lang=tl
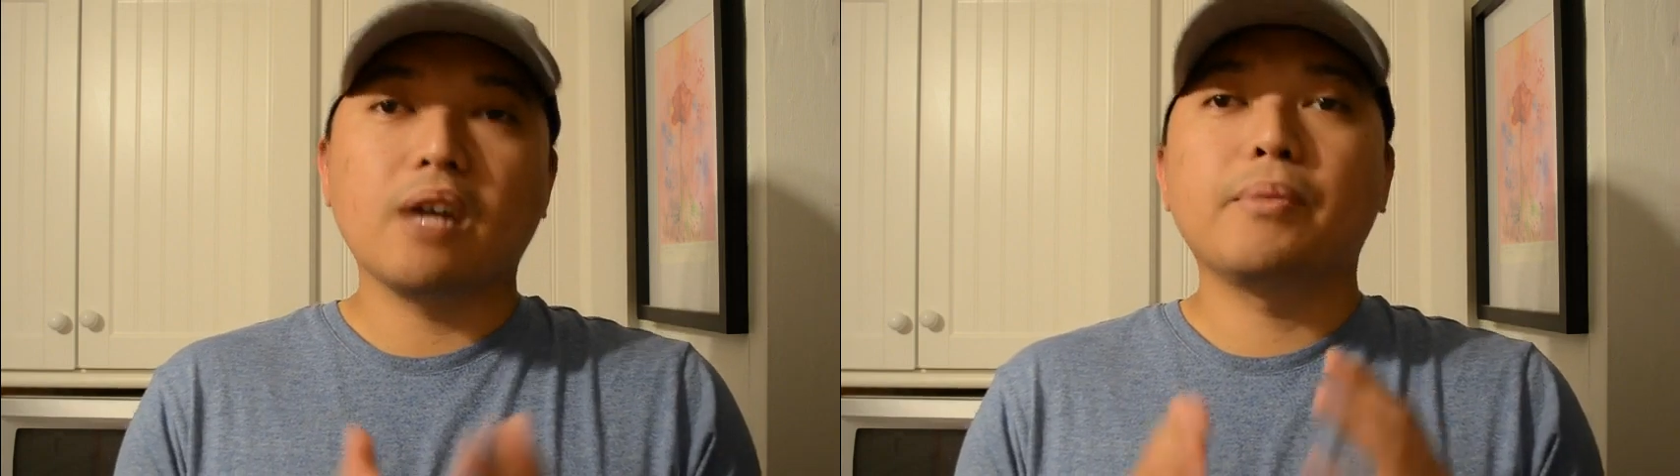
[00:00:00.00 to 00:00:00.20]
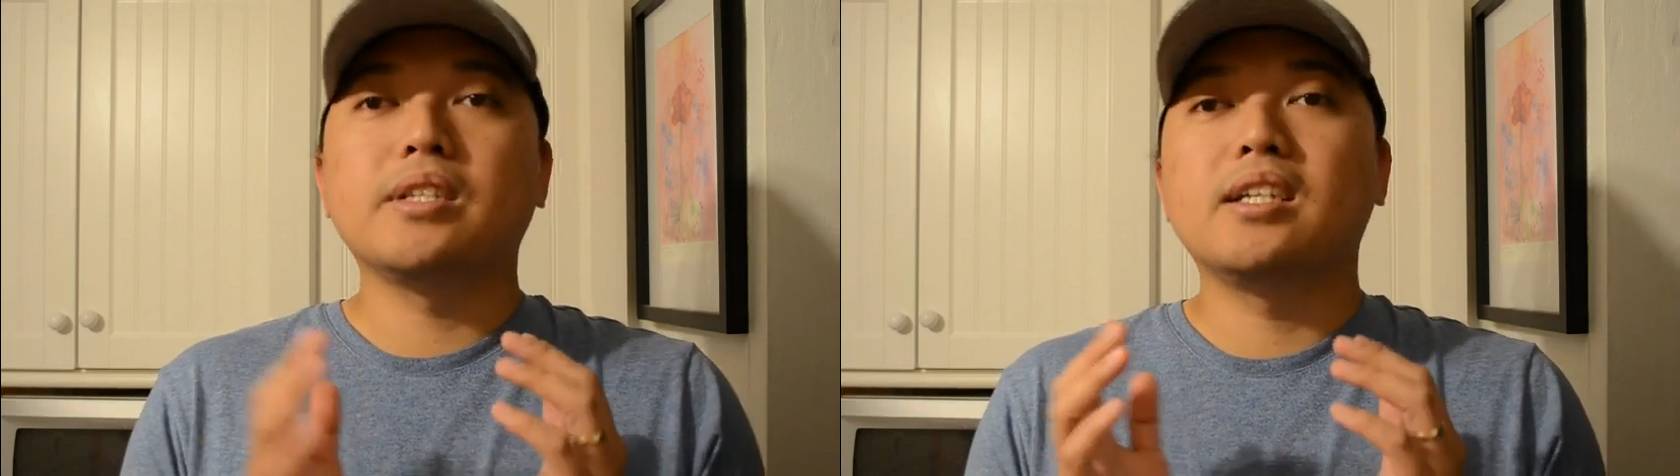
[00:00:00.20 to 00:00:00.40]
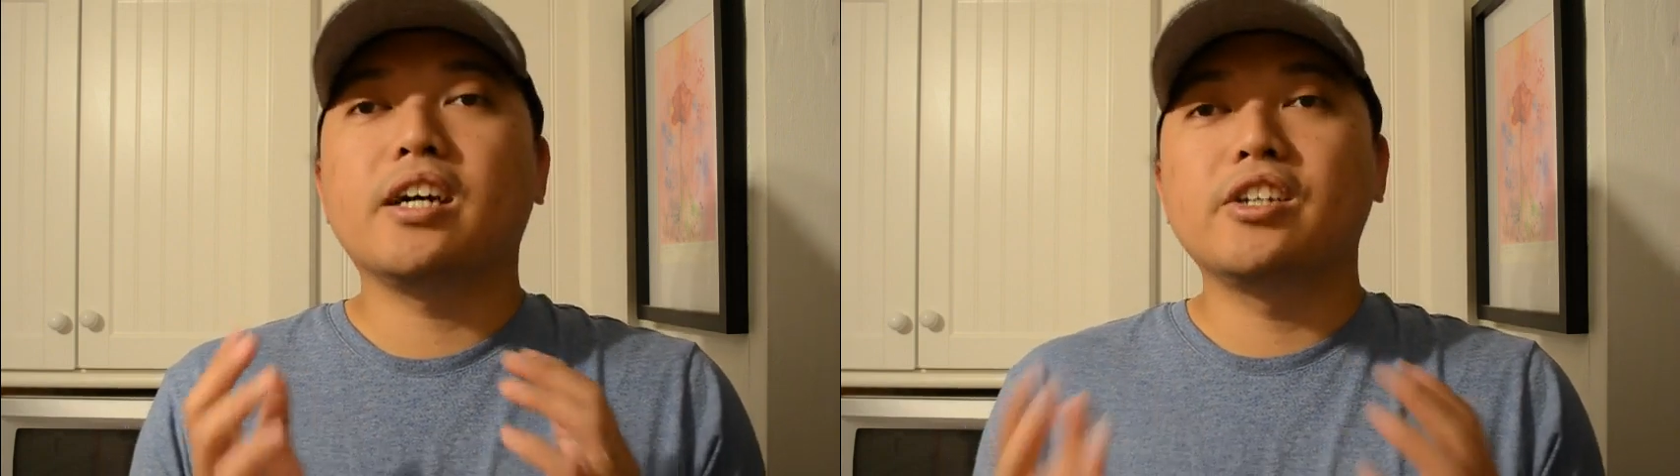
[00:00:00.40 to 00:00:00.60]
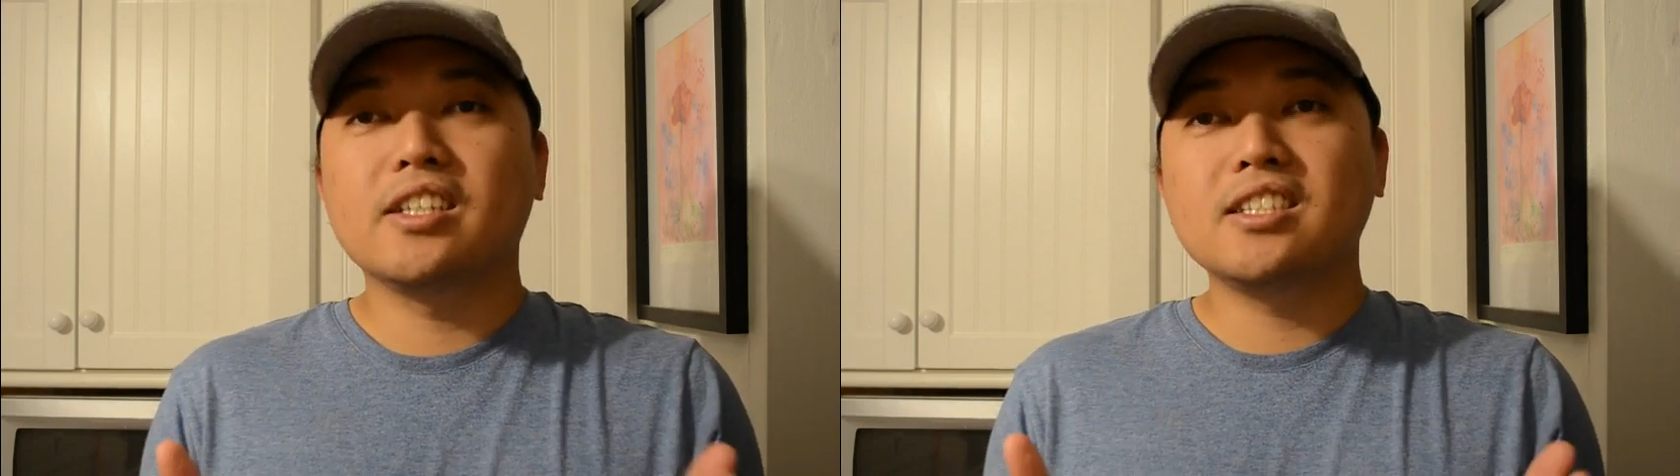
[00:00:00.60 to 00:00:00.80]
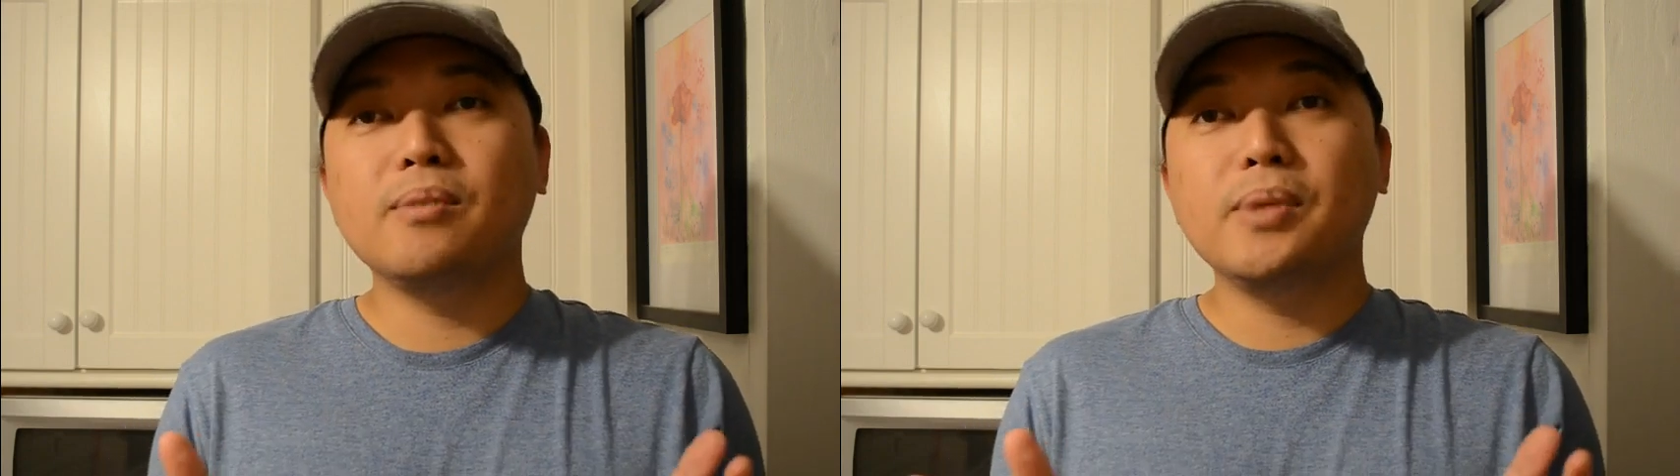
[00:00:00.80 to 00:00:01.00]
nakapasa na kayo
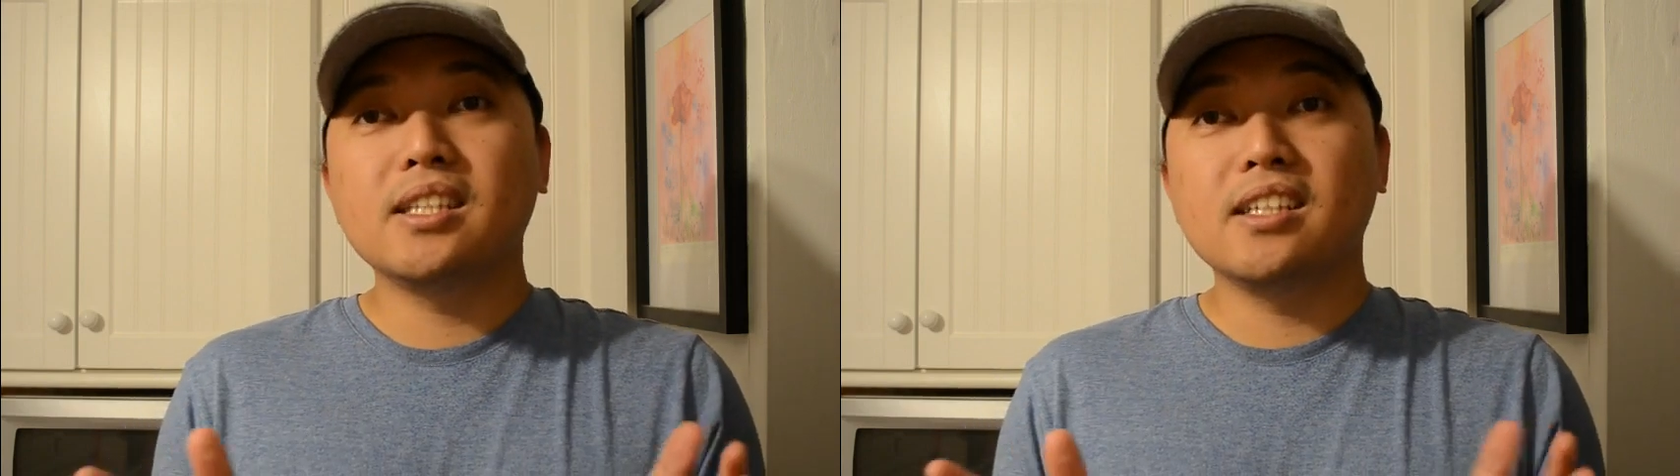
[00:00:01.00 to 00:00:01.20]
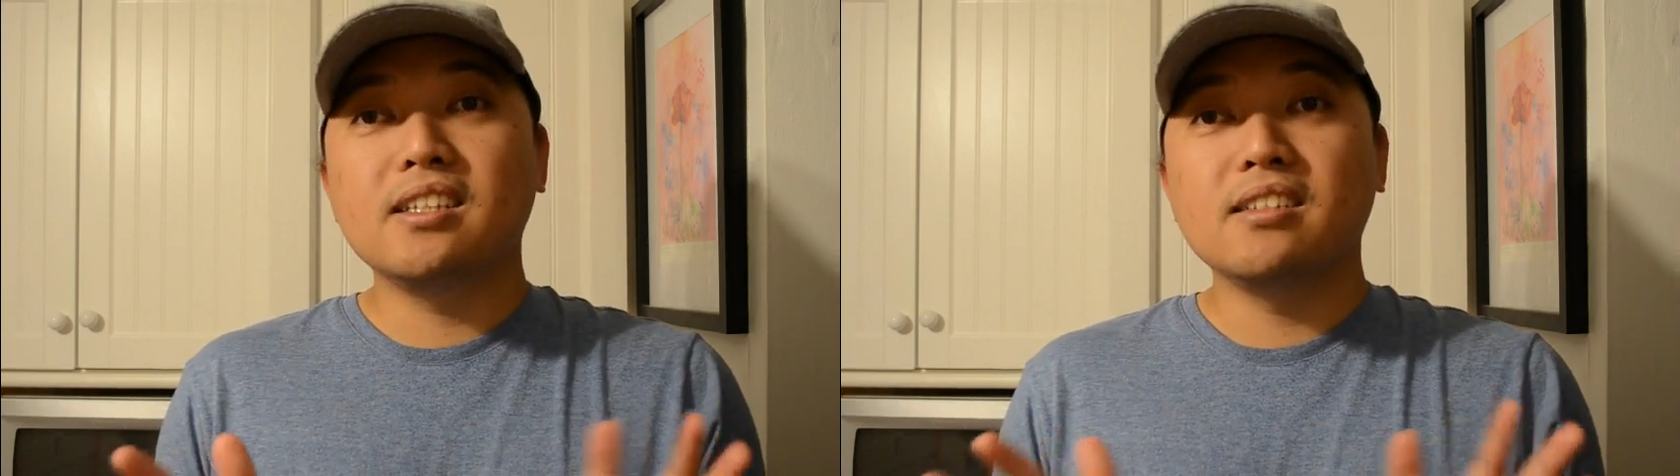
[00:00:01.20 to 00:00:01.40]
ng CBT,